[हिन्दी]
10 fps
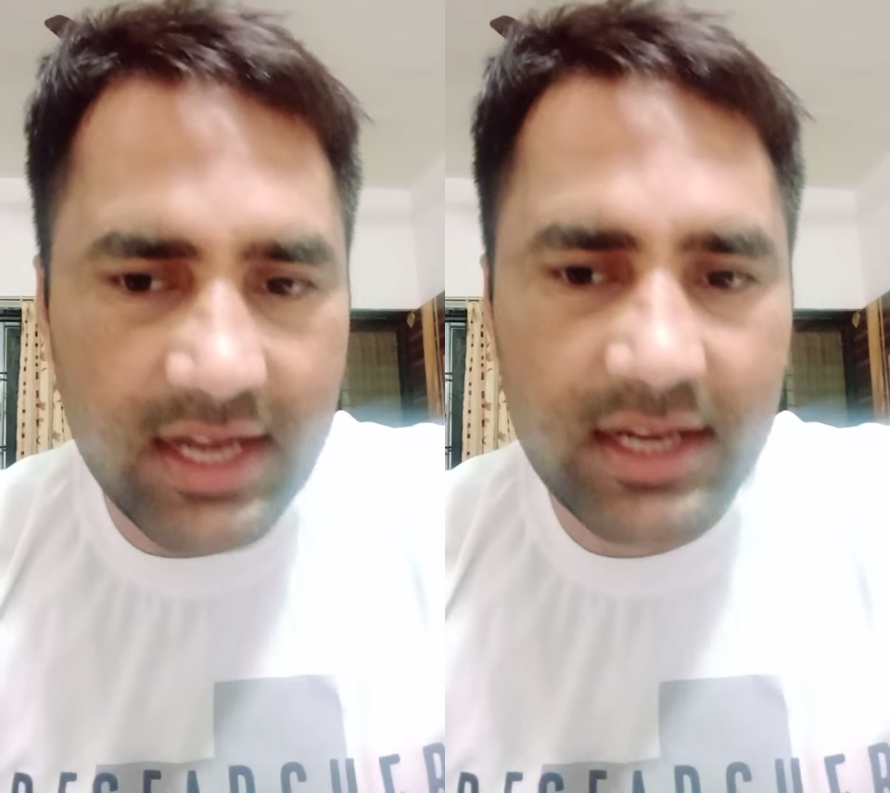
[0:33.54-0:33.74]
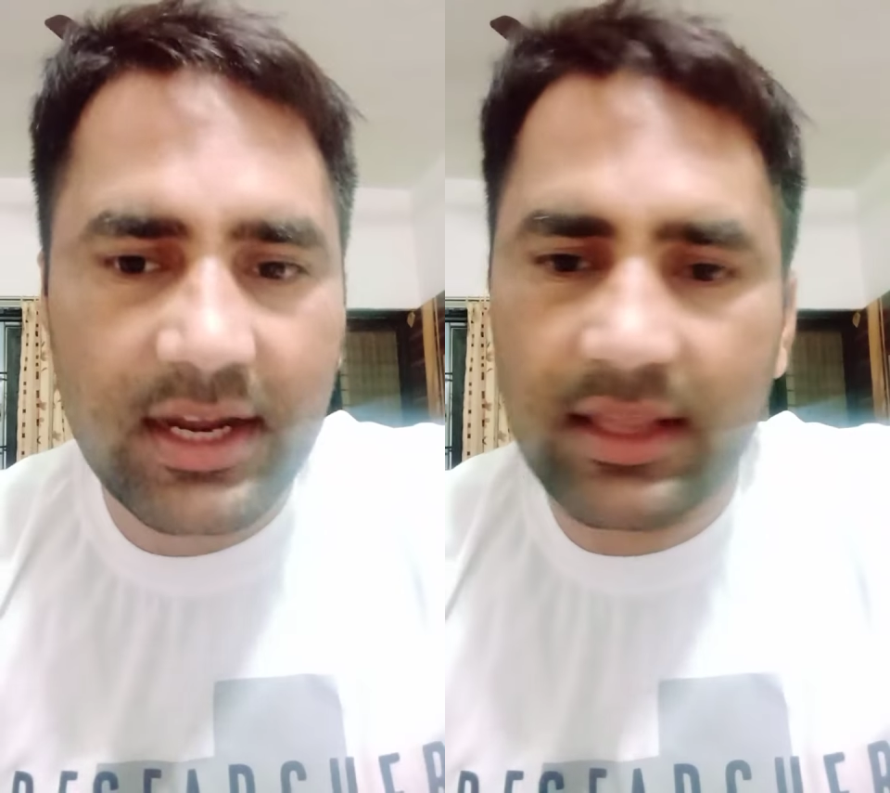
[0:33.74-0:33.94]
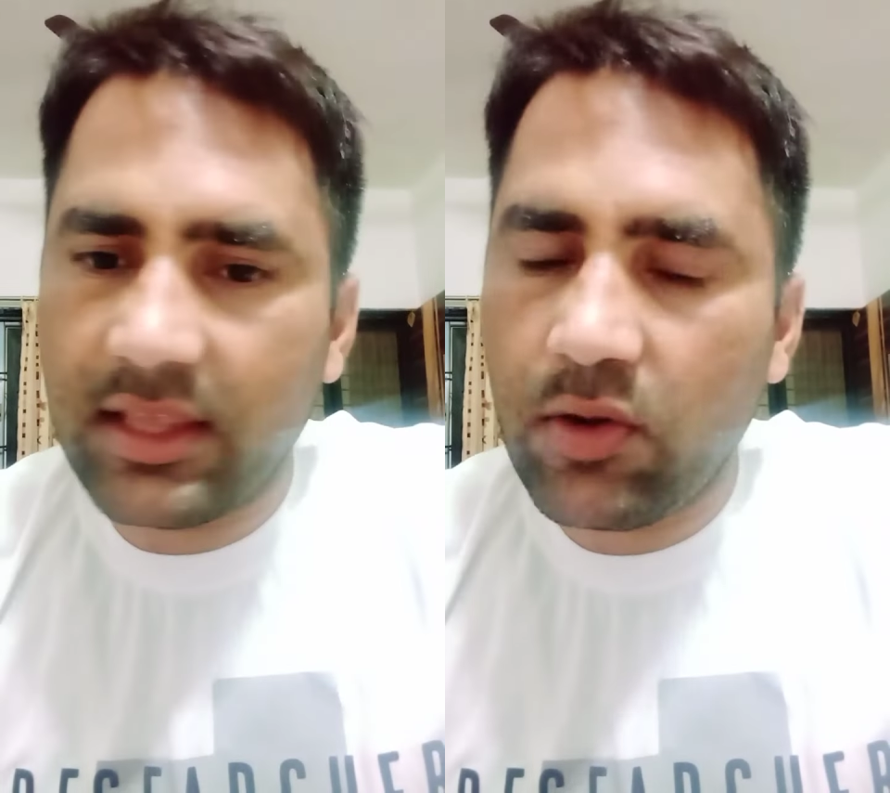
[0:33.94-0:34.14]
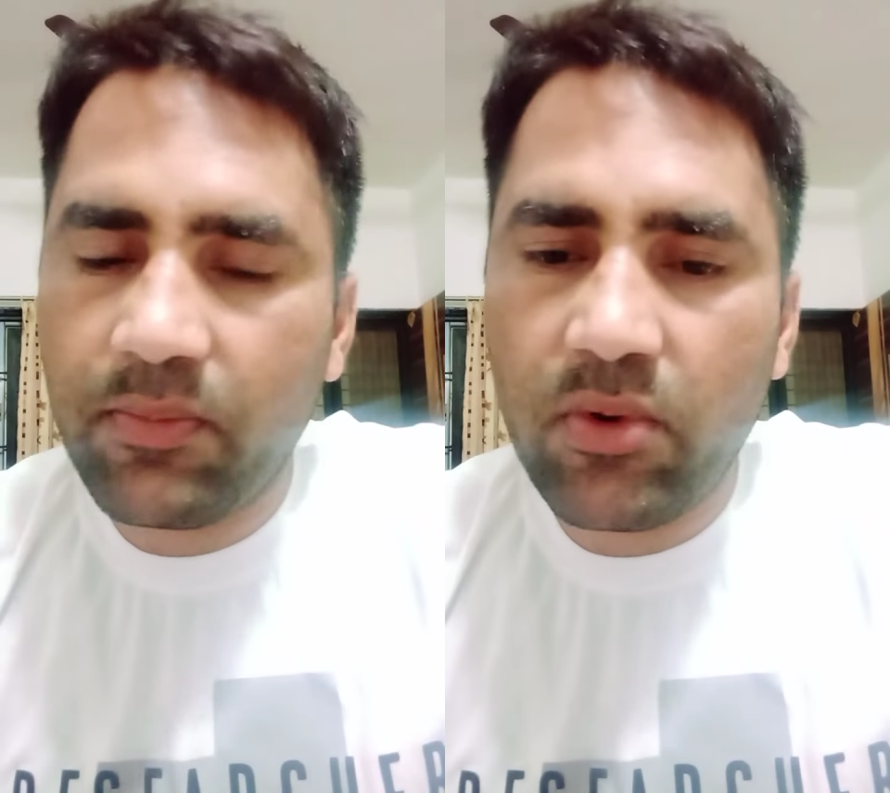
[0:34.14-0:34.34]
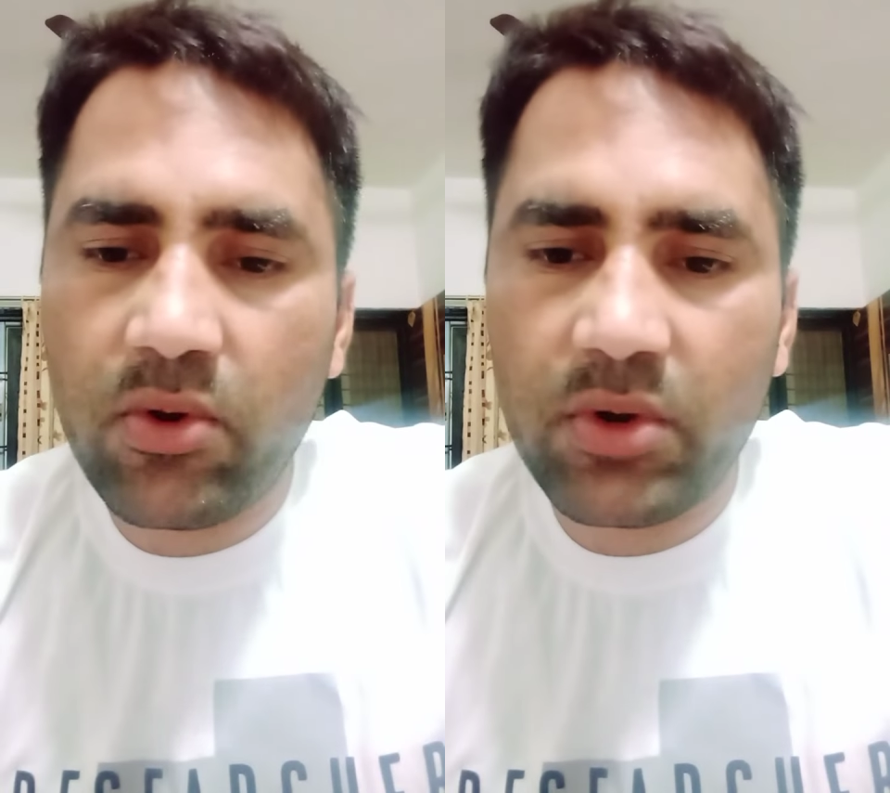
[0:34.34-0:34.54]
शेयर कर दिया
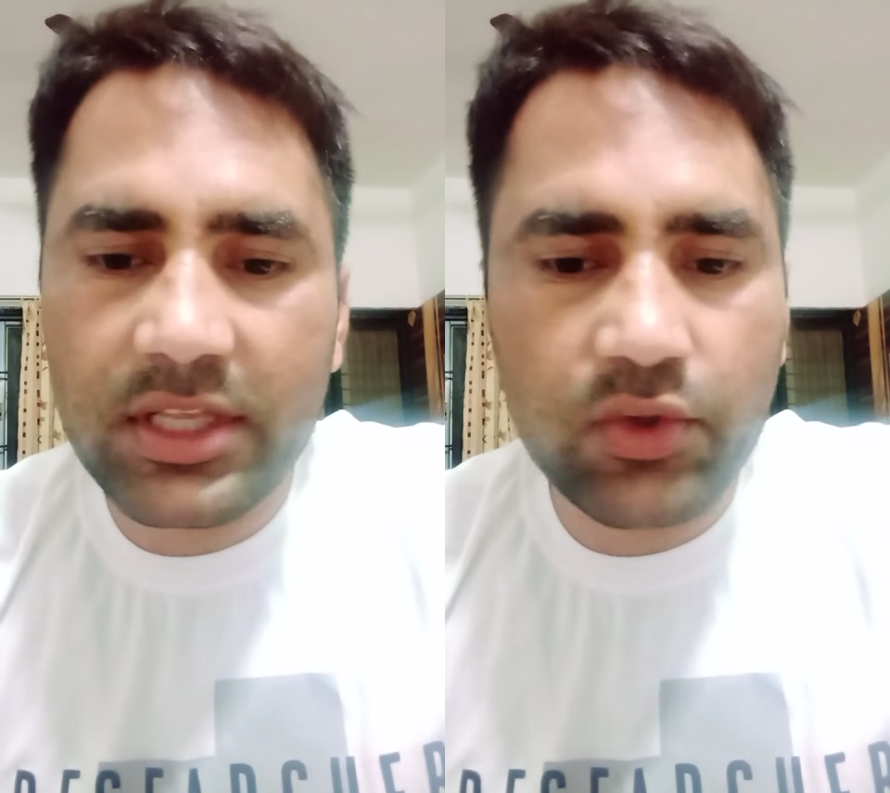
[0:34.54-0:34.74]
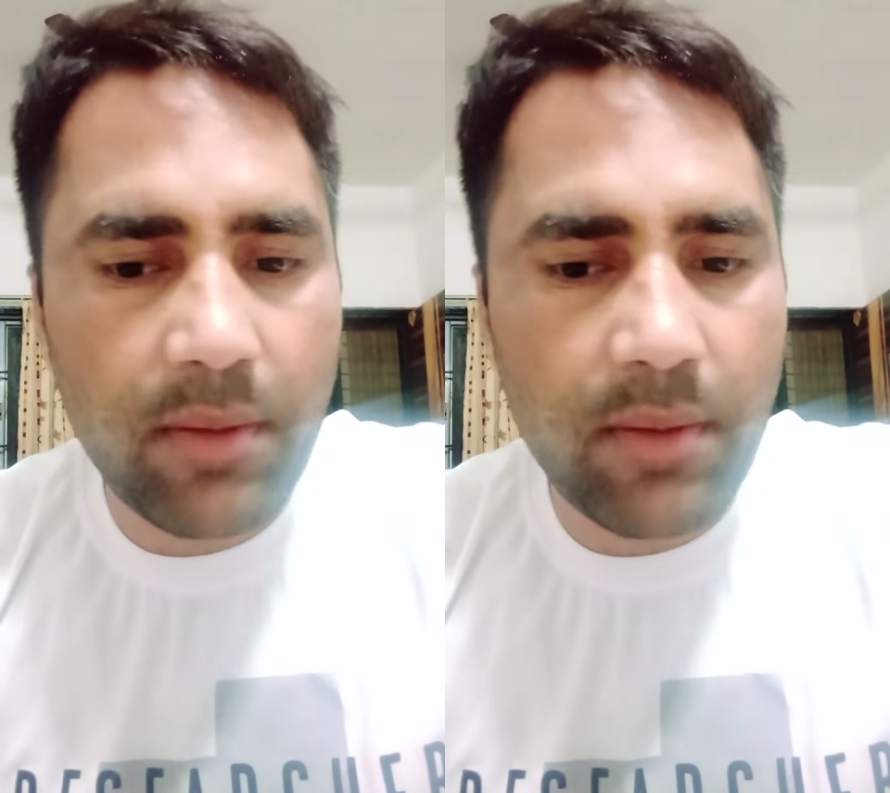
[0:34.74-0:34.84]
हूँ फुल नोटिस